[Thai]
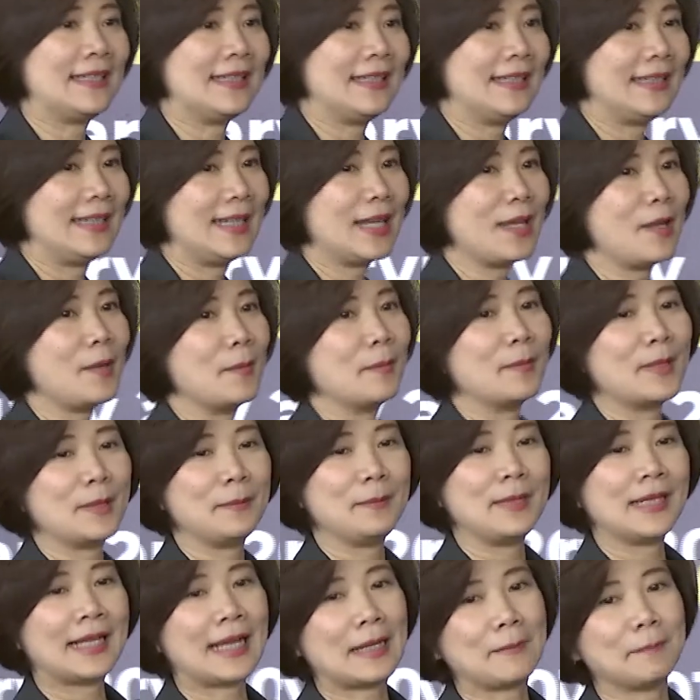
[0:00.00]
นนี้เนี่ยมัน
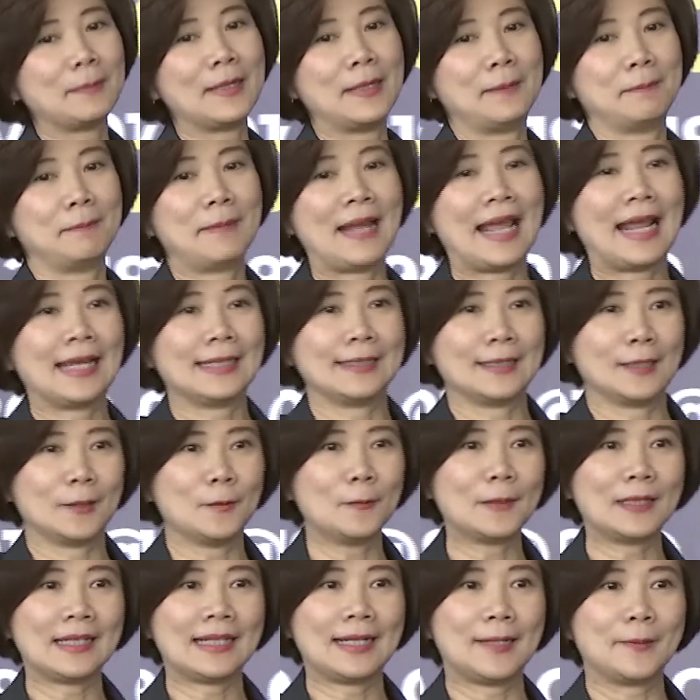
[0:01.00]
มีการเปลี่ยนแปลงอย่าง
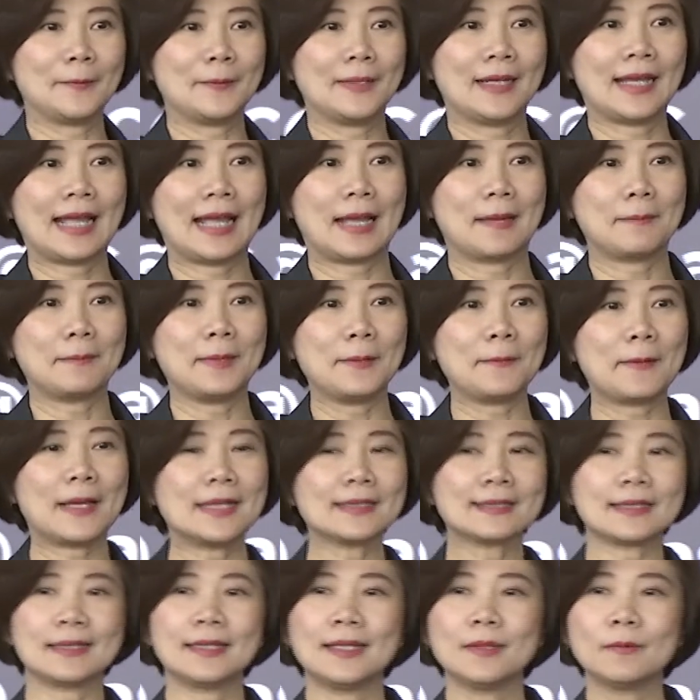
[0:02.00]
รวดเร็วนะคะไม่ว่า
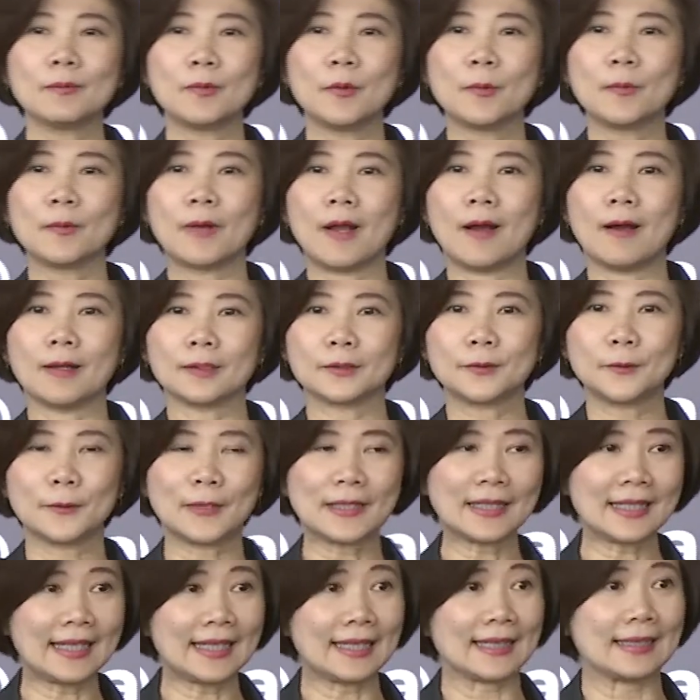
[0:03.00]
จะในมุมของธุ
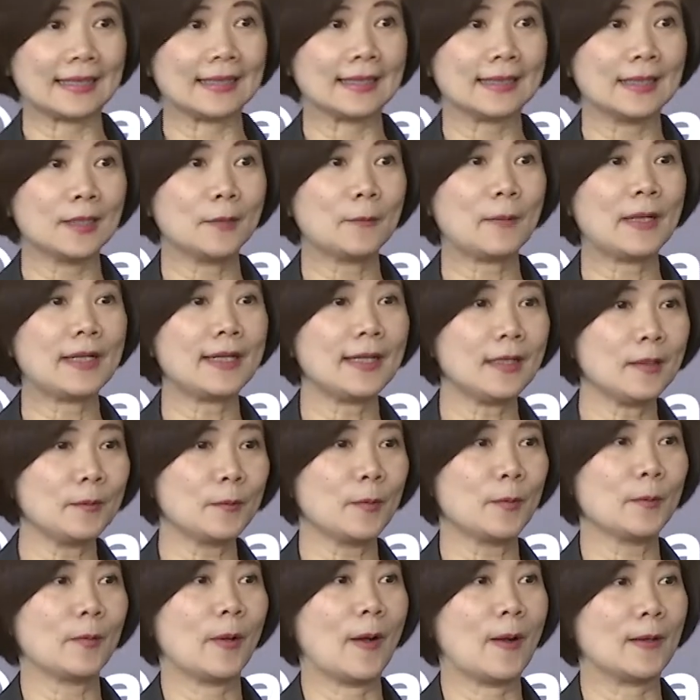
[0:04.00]
รกิจหรือว่าใน
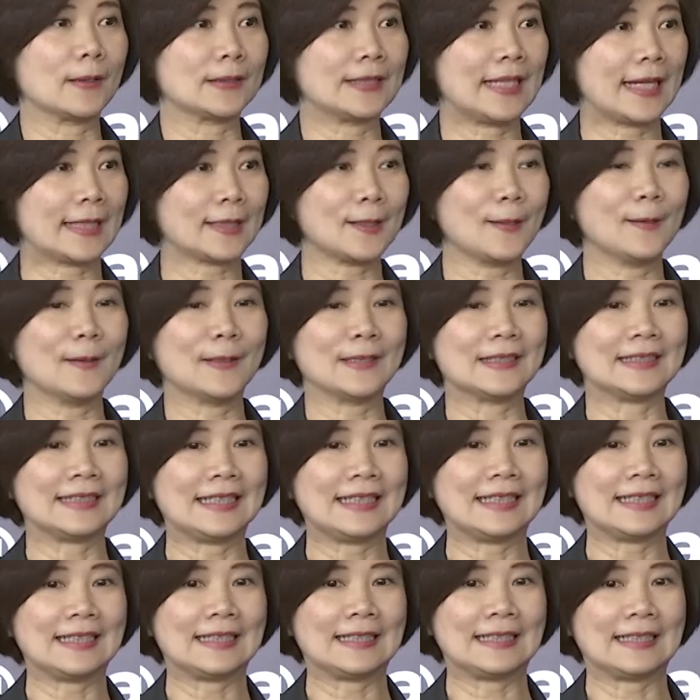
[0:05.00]
มุมของเทคโนโล
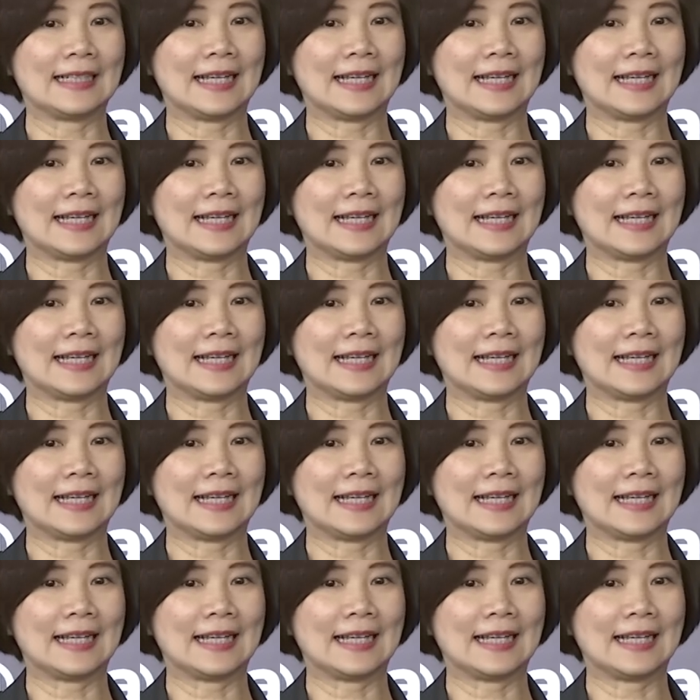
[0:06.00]
ยี